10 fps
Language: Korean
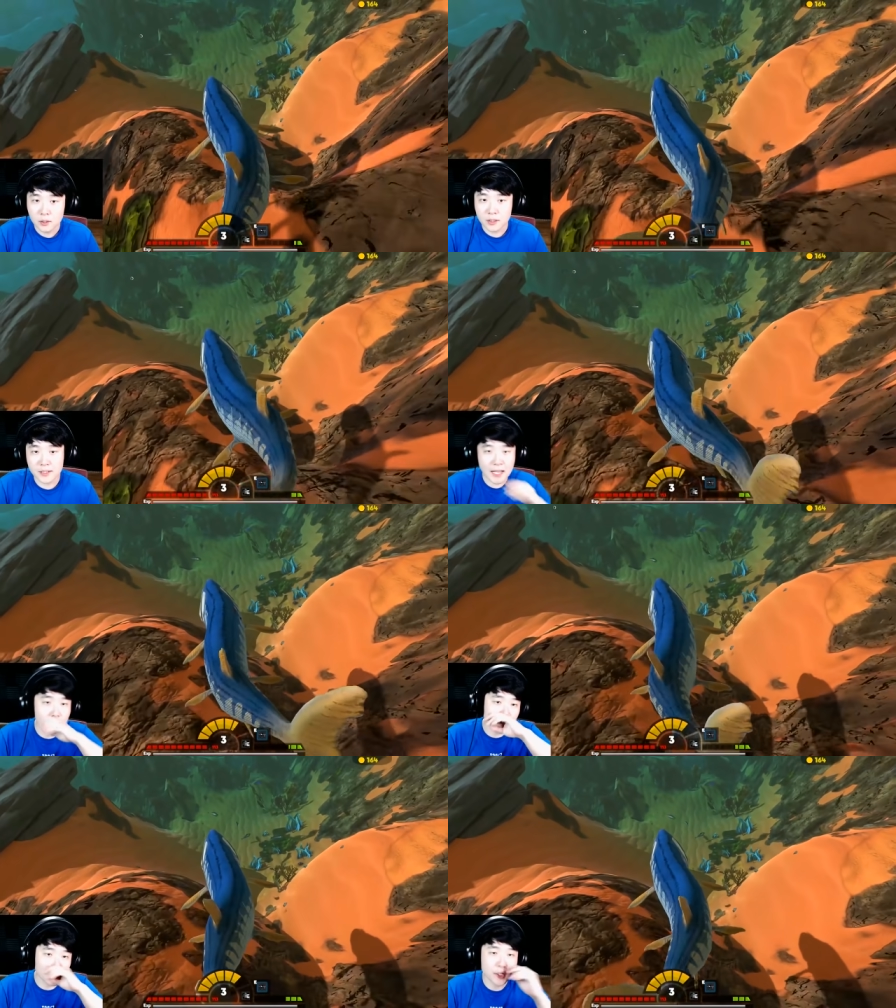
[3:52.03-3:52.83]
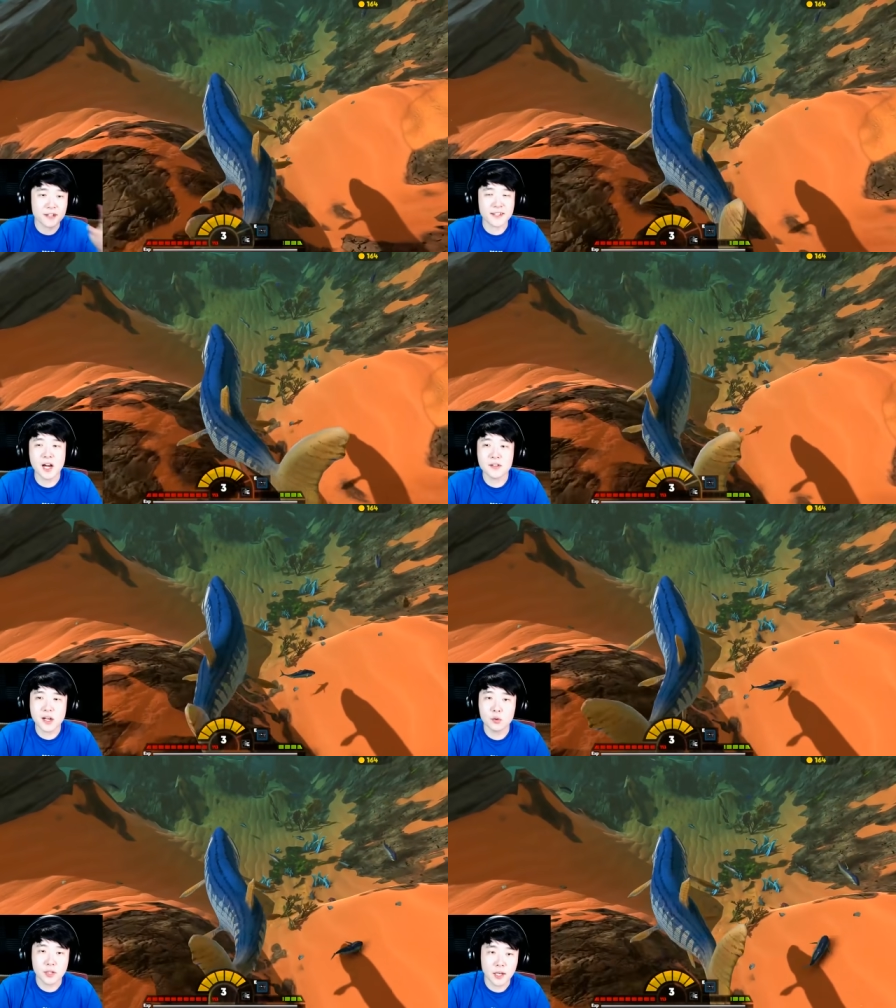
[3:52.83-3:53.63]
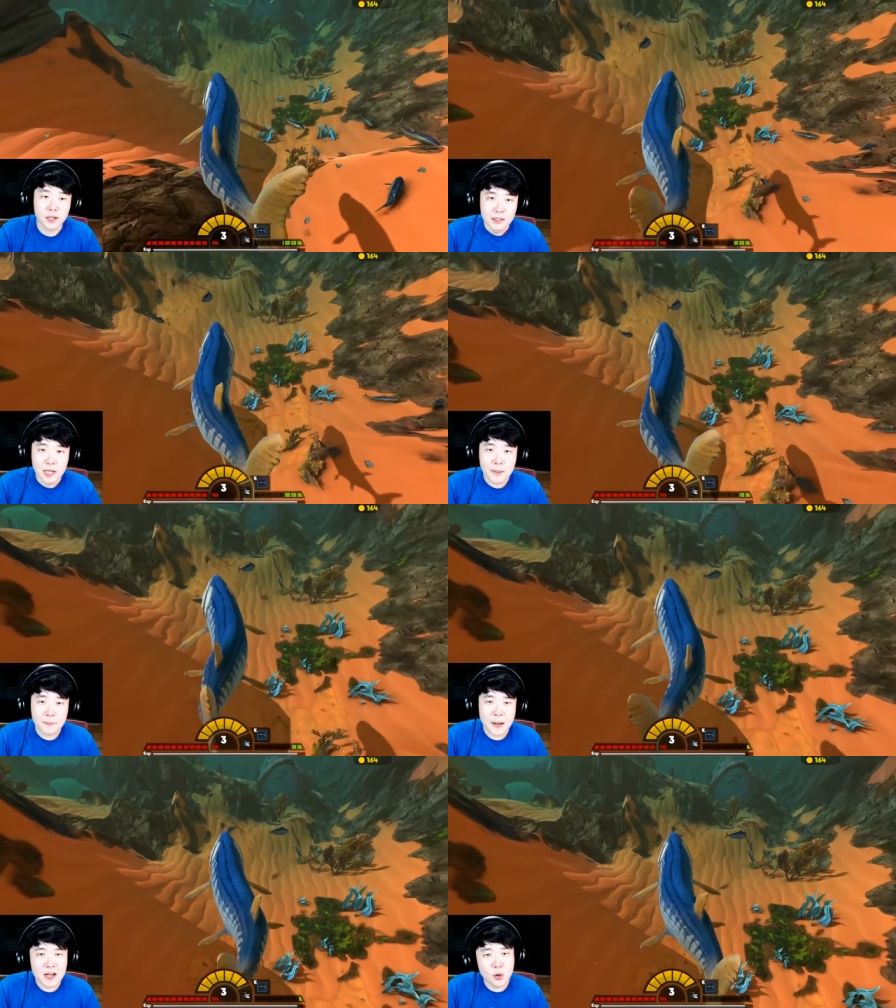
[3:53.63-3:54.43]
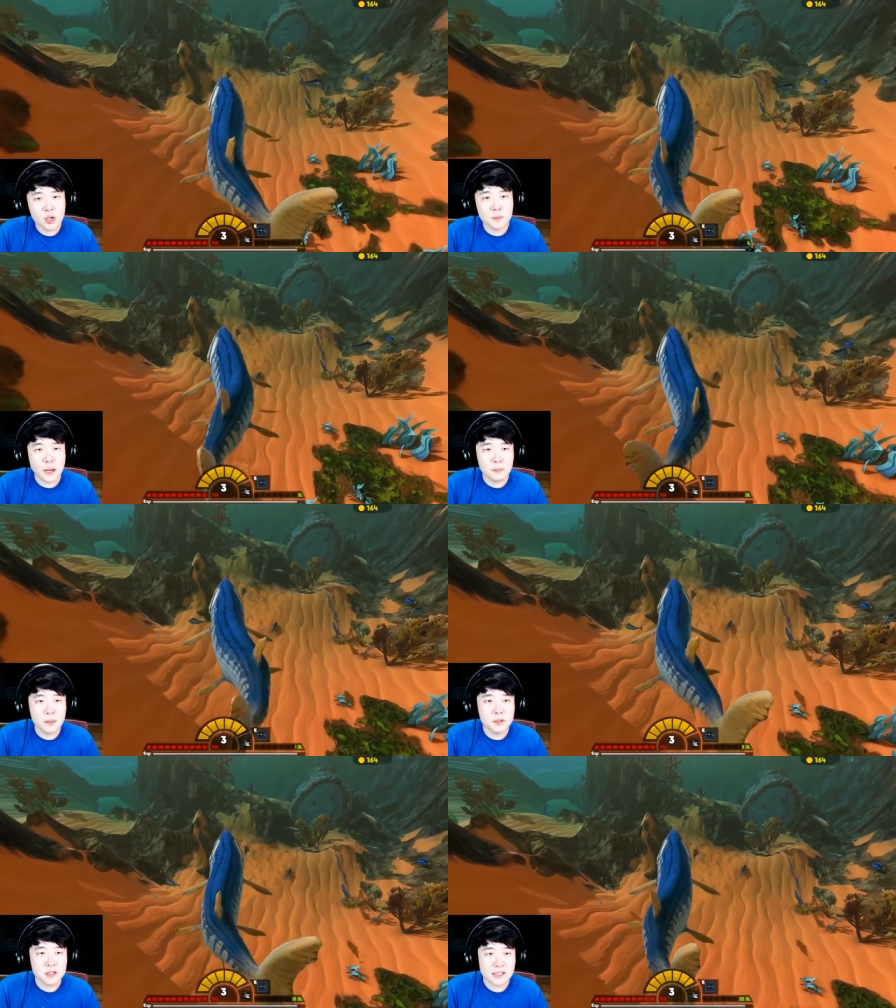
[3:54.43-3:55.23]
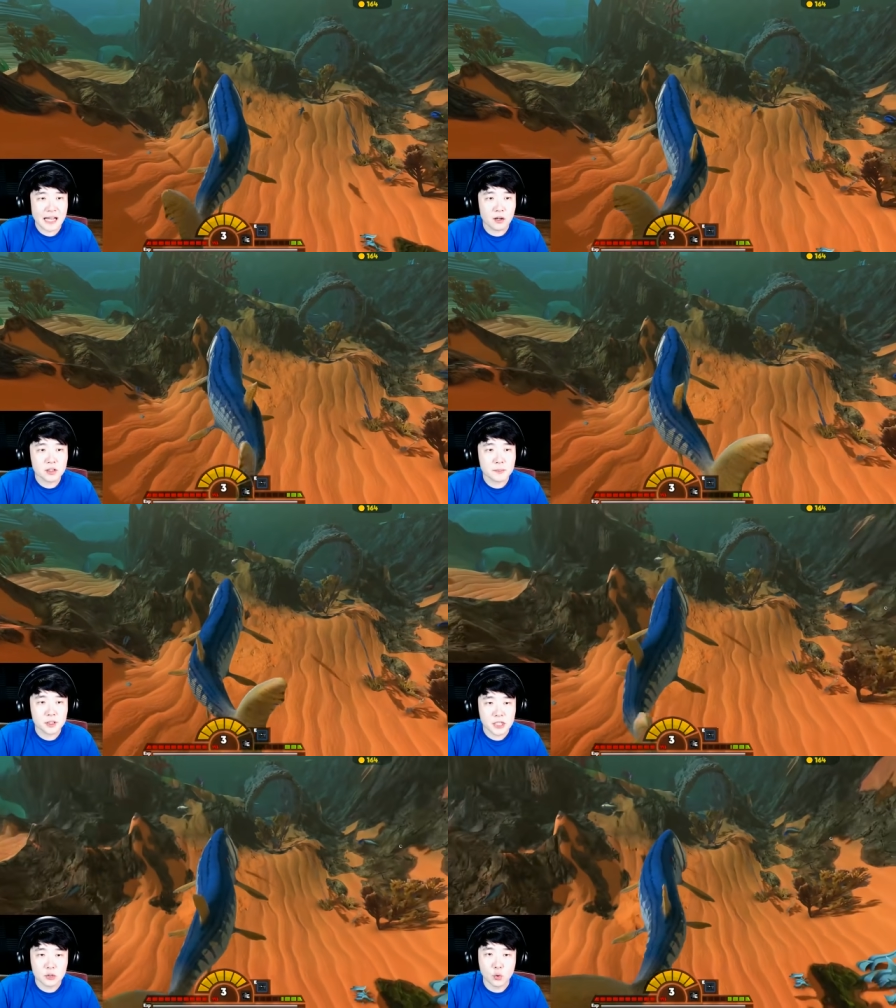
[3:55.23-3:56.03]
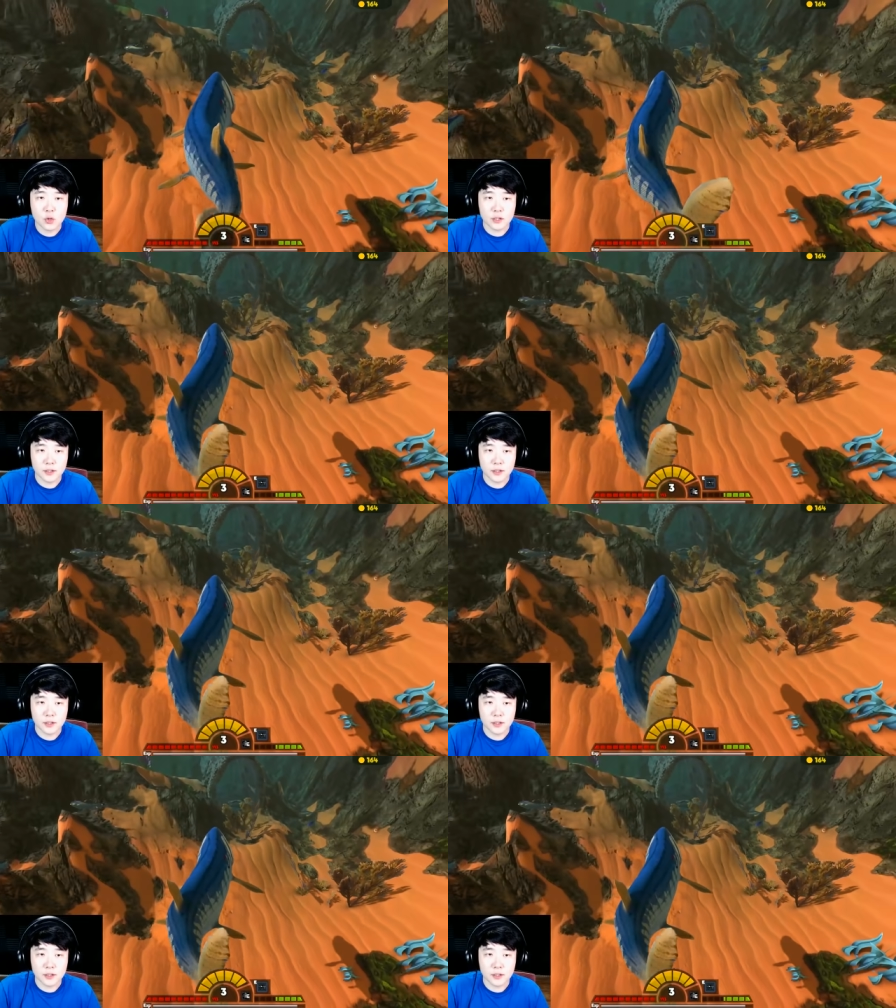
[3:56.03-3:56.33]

그냥 상어전에 가서 상어 싸울게. 레벨 빨리 올리는 방법은 그냥 상어 잡는 게 제일 좋은 것